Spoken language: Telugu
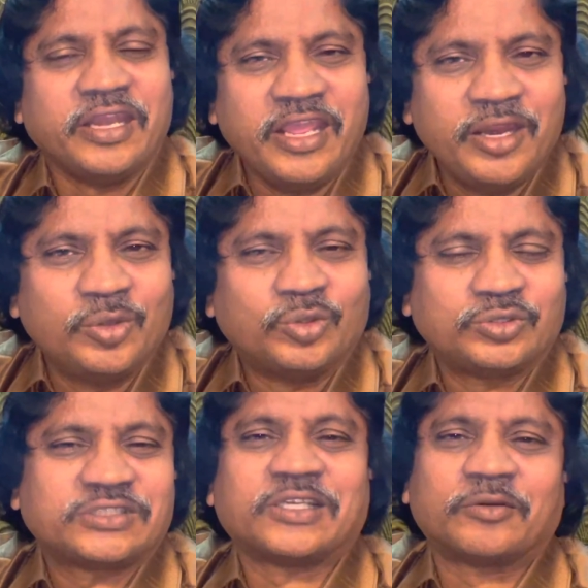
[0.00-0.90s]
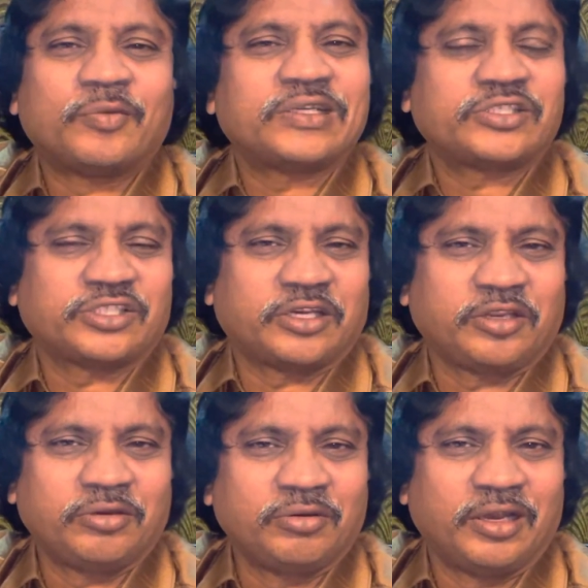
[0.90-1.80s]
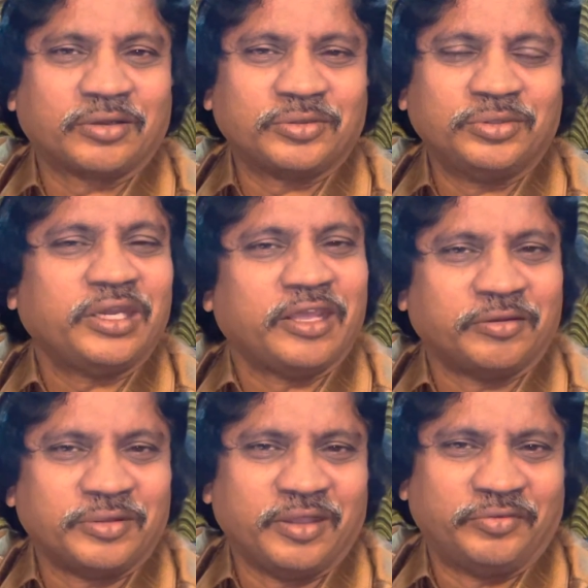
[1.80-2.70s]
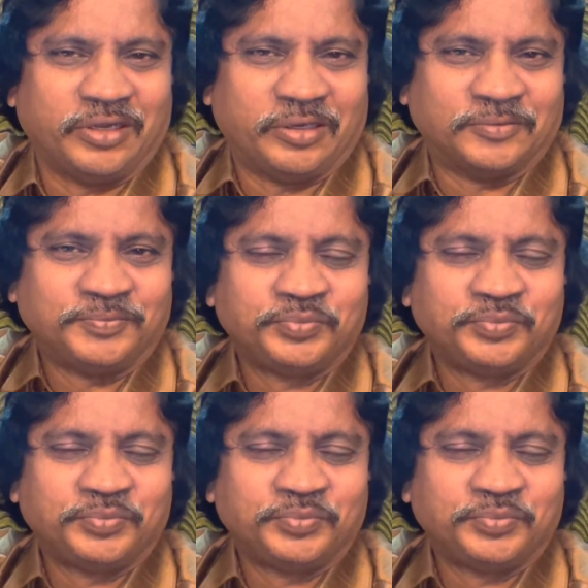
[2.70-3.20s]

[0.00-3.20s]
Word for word: నేను సర్వ శరీరులకు నేను దేవుడను